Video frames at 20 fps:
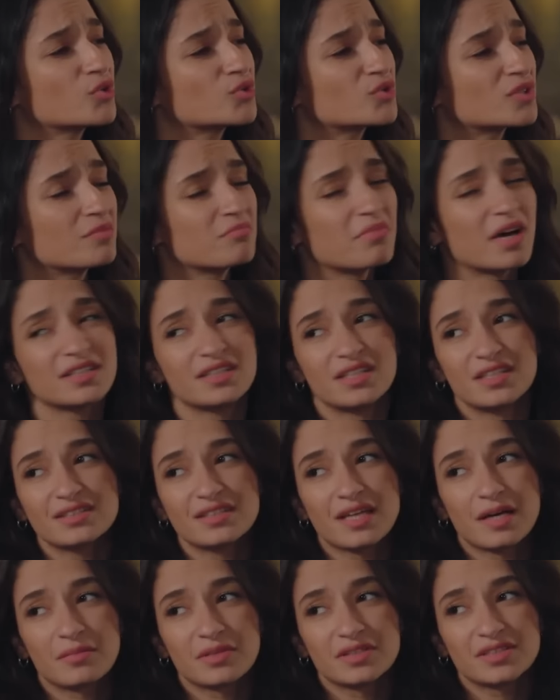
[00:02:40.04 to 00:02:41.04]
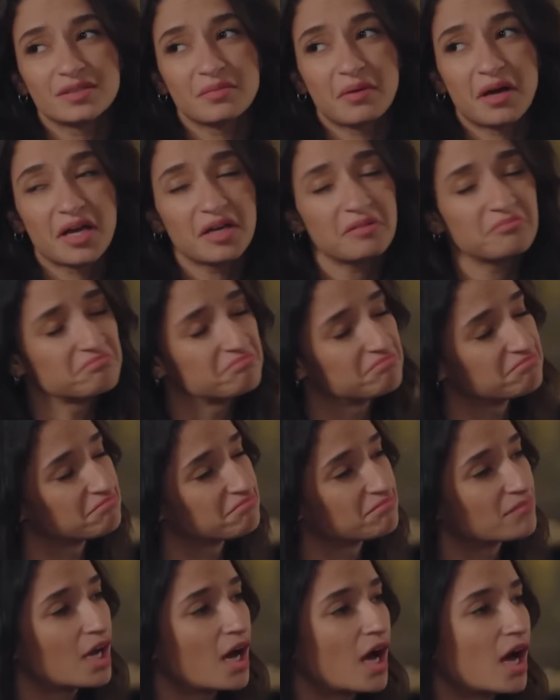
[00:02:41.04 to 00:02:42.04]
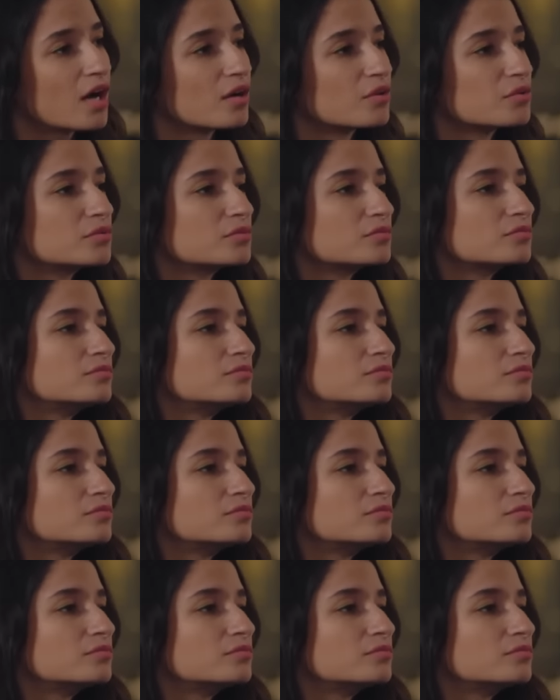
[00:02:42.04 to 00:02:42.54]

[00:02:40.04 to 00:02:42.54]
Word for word: خصوصا بعد اللي انت عملتيه معاه حقه